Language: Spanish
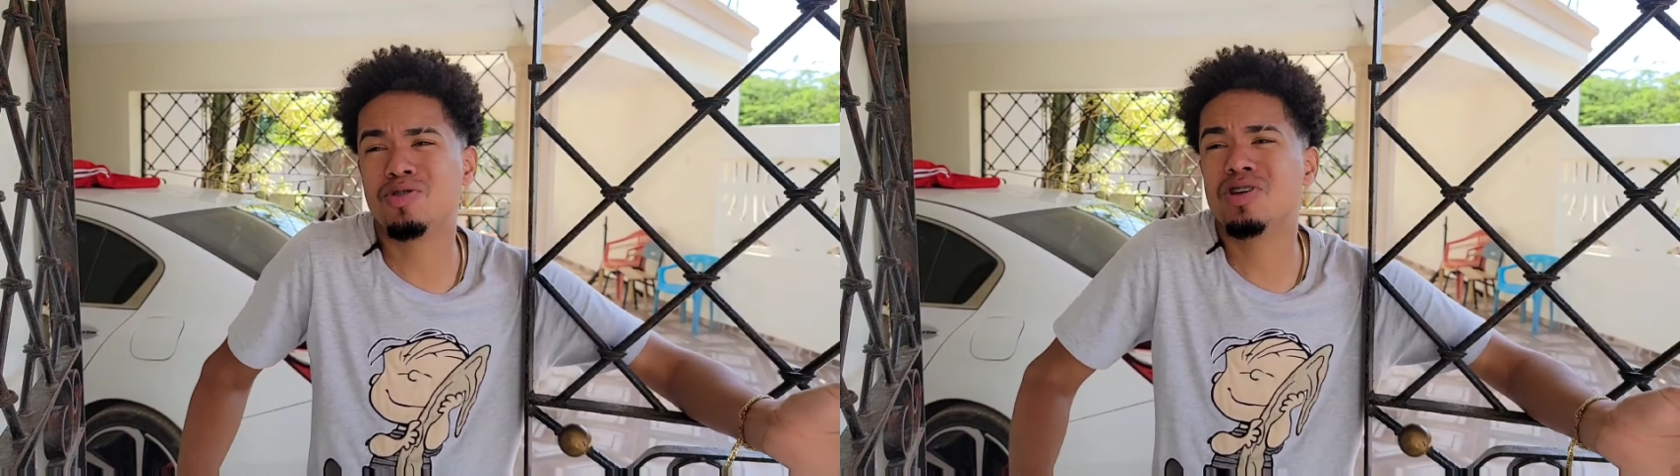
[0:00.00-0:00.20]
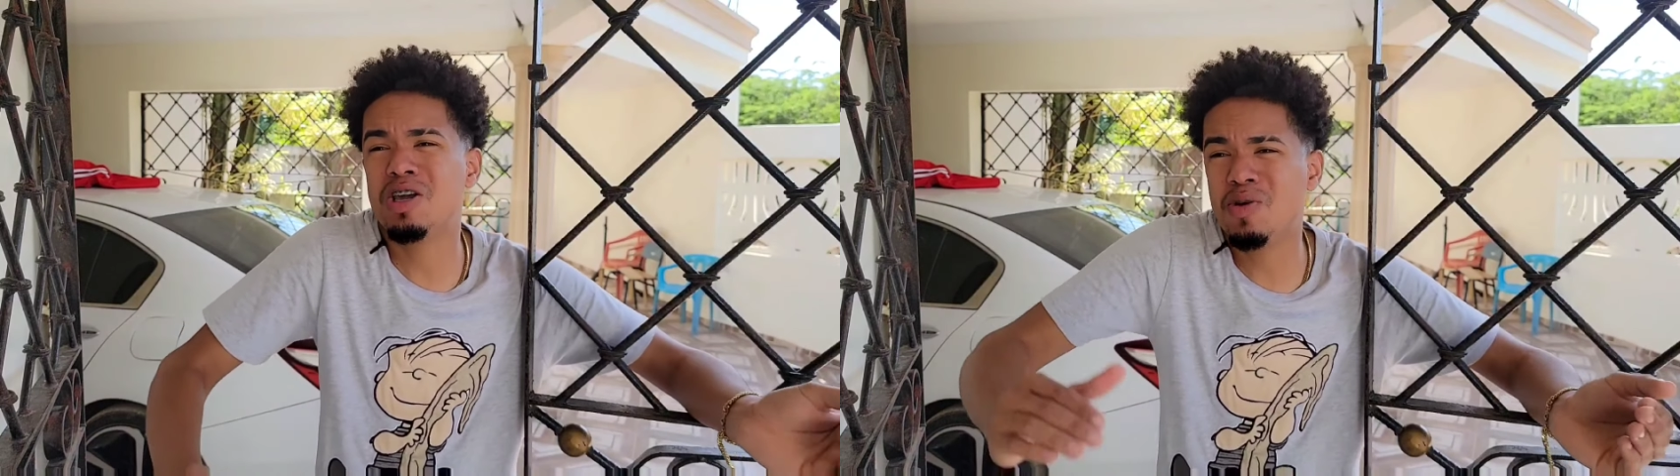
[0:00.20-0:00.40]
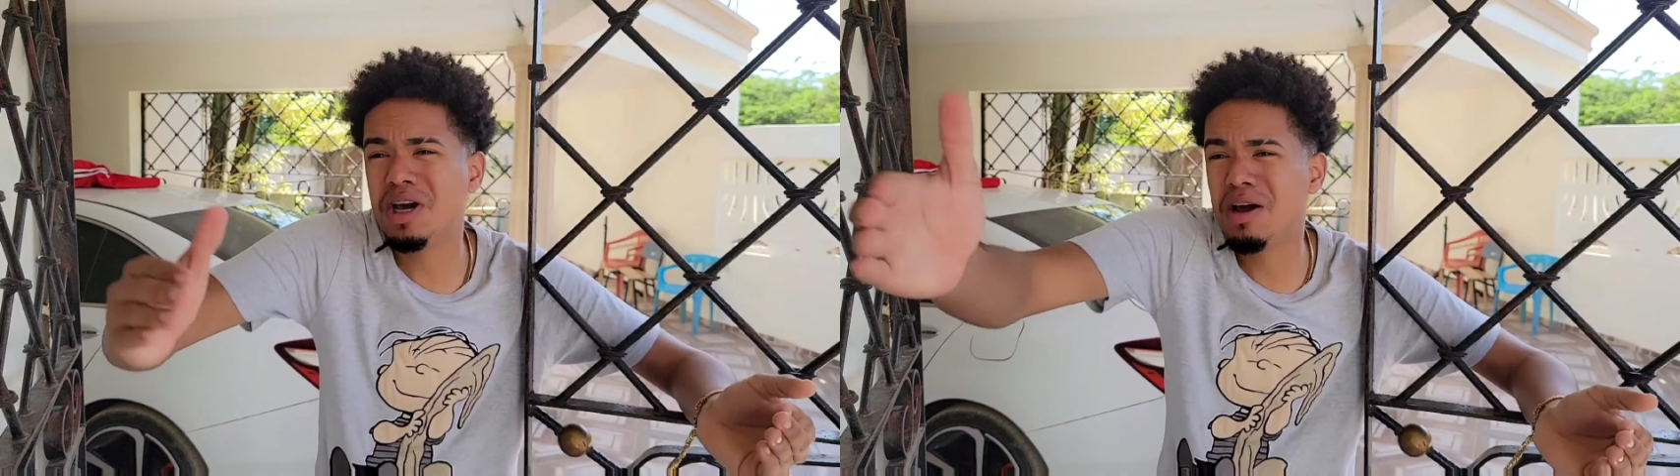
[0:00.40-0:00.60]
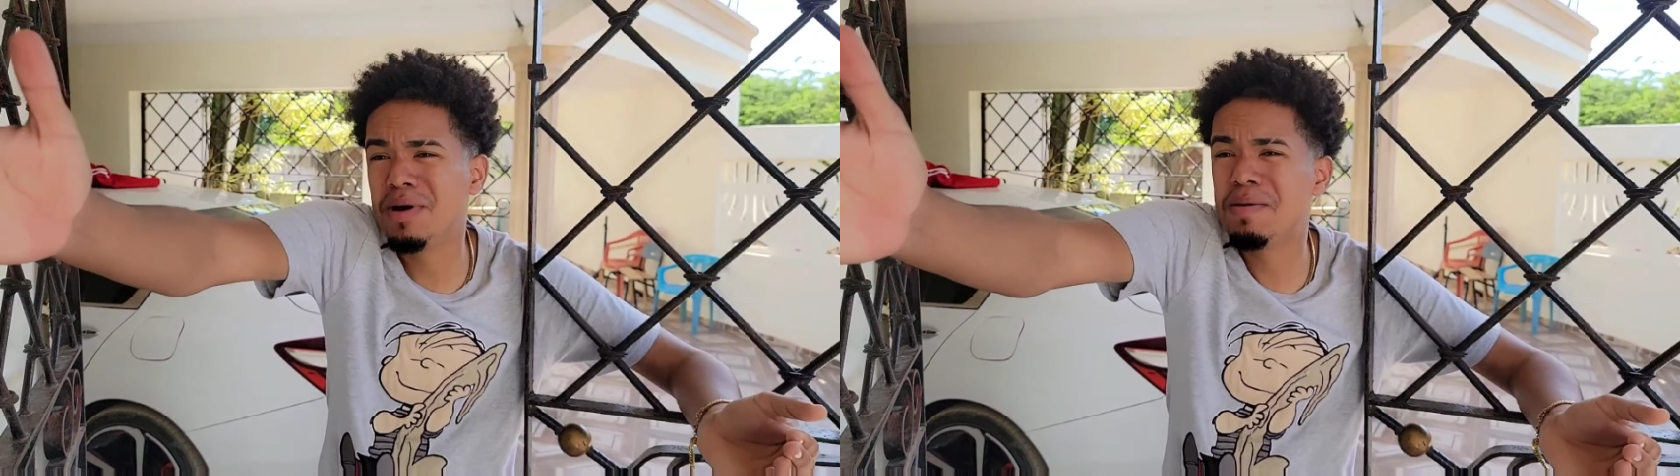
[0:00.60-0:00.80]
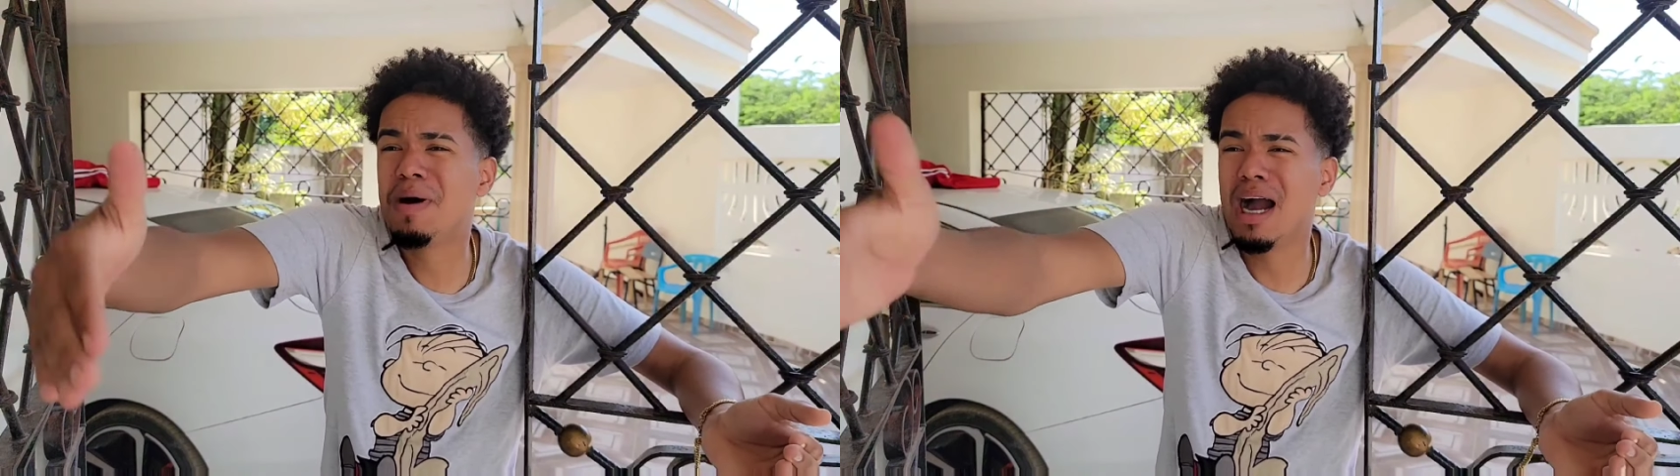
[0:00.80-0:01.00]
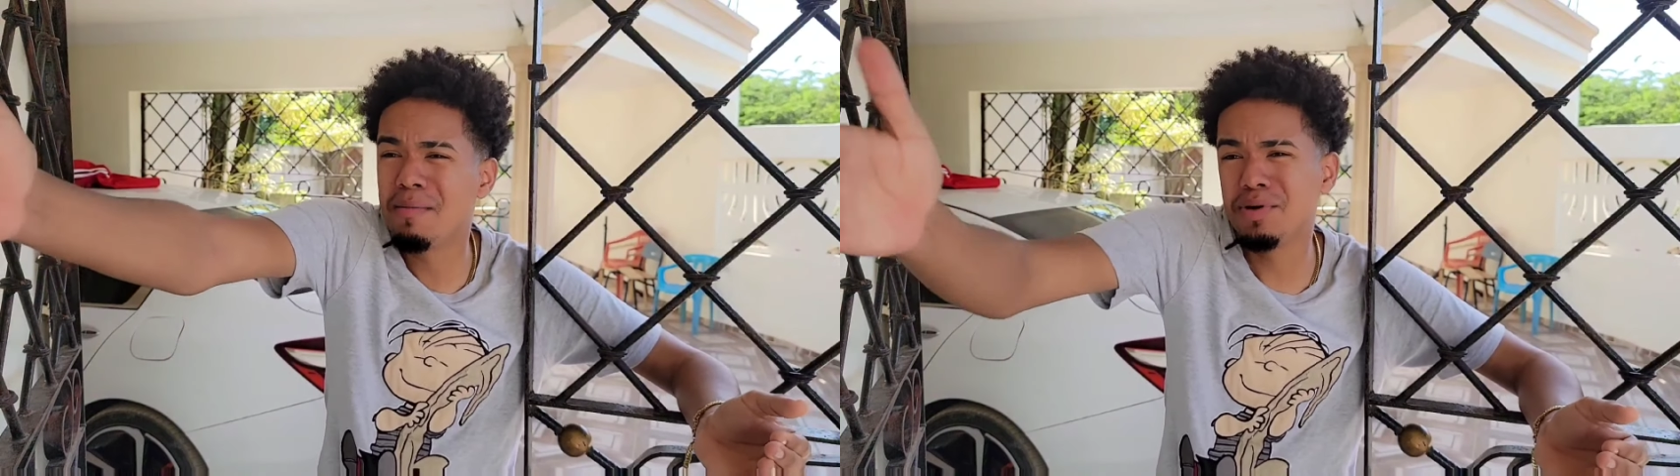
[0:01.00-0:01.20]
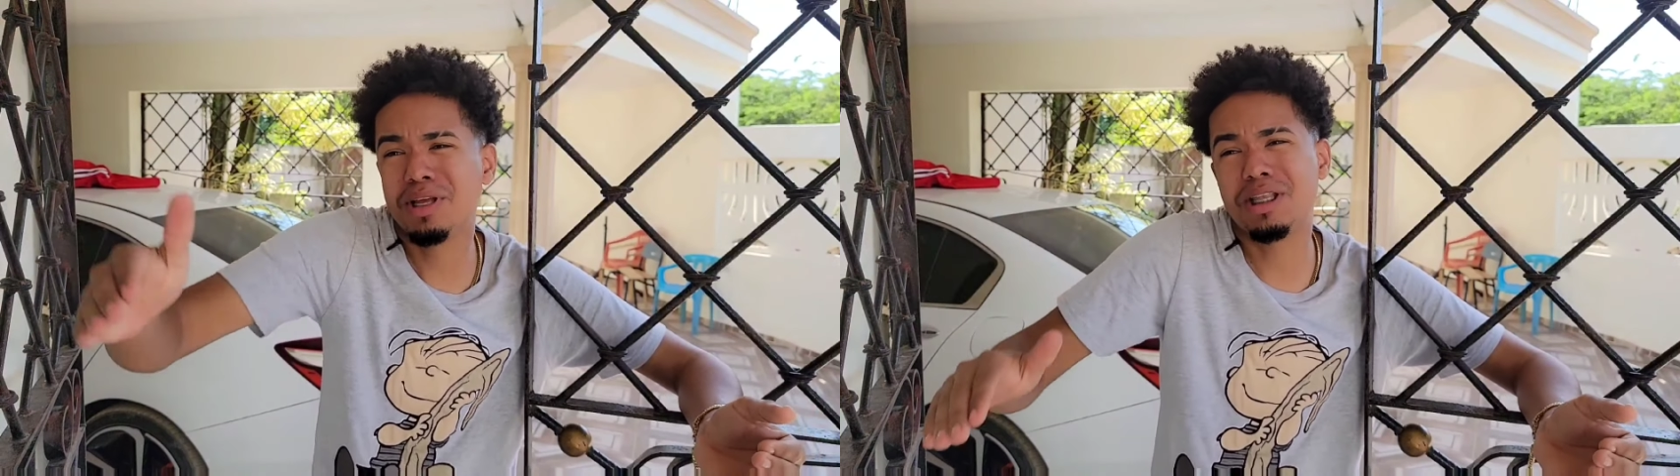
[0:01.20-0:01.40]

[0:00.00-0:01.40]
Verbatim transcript: entonces yo quería venir para acá, para